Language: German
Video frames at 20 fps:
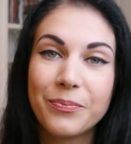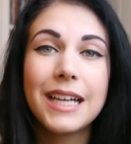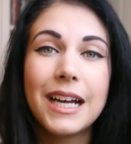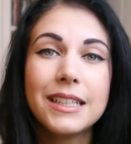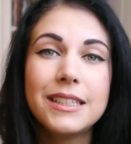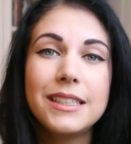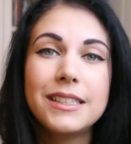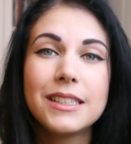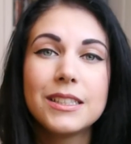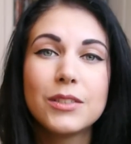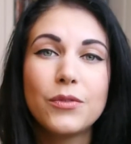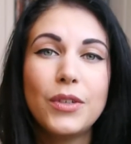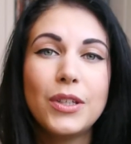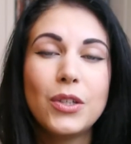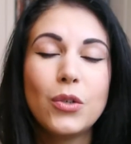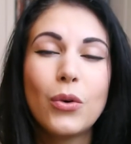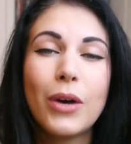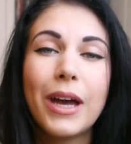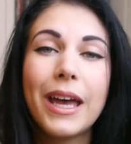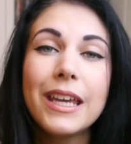Da dieses
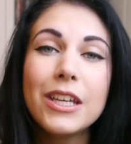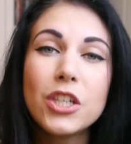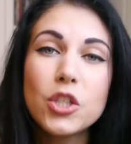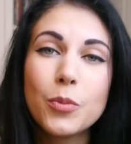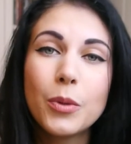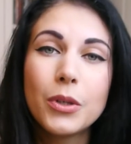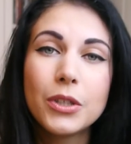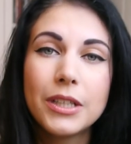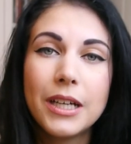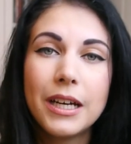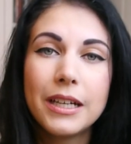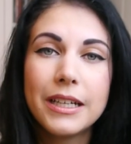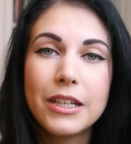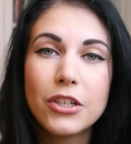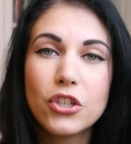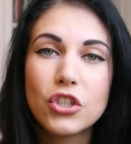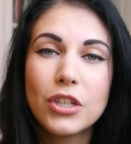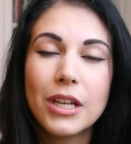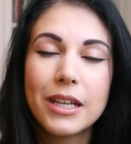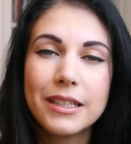Video recht spontan
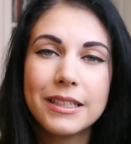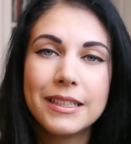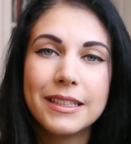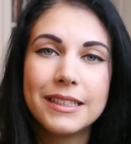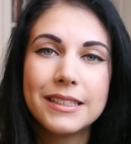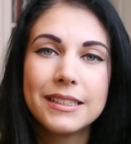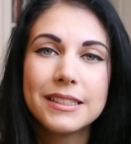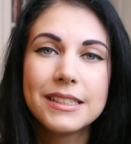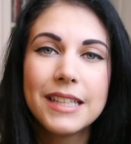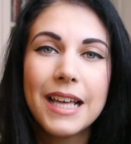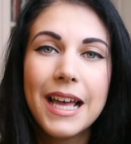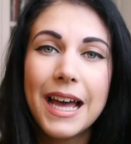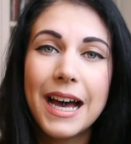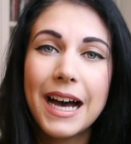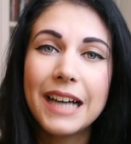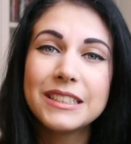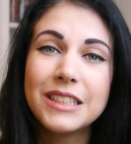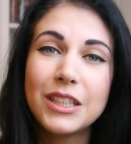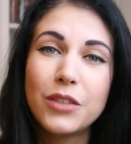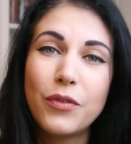entstanden ist,
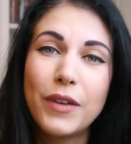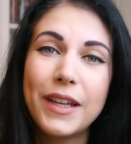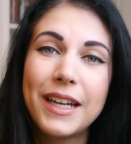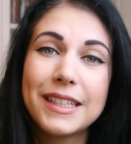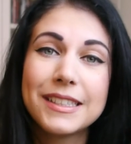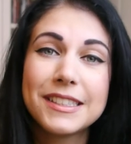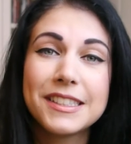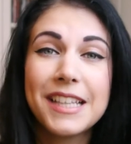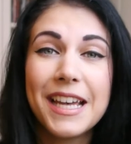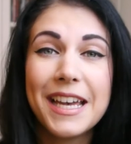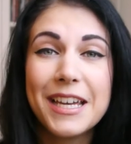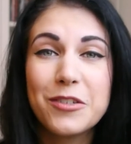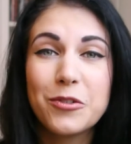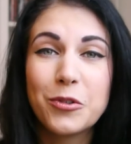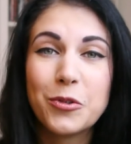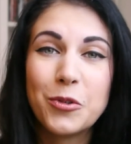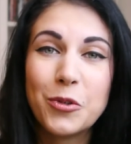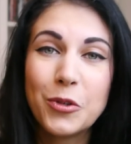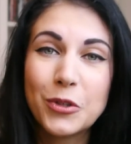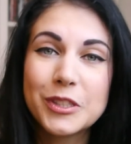hatte ich weder Zeit
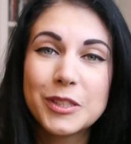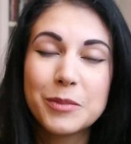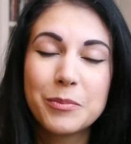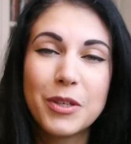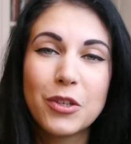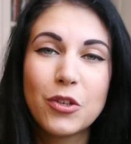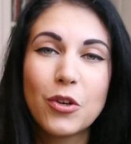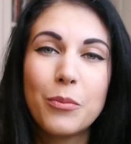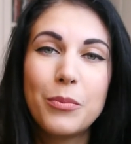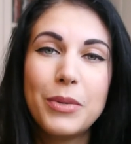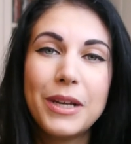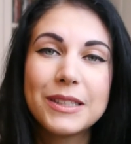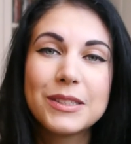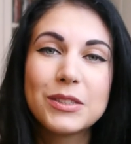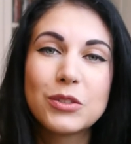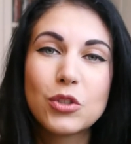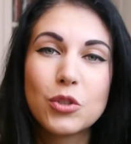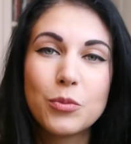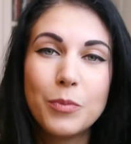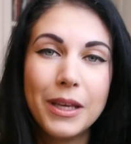und Lust, mich komplett
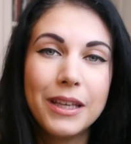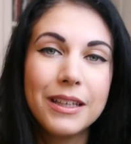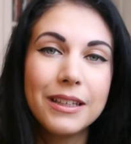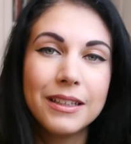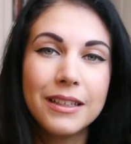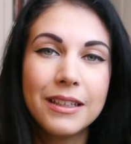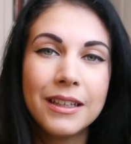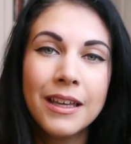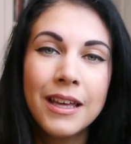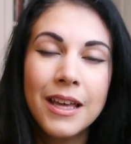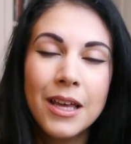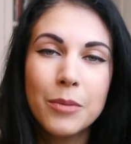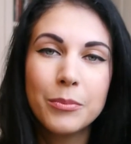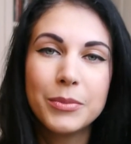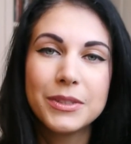zu schminken,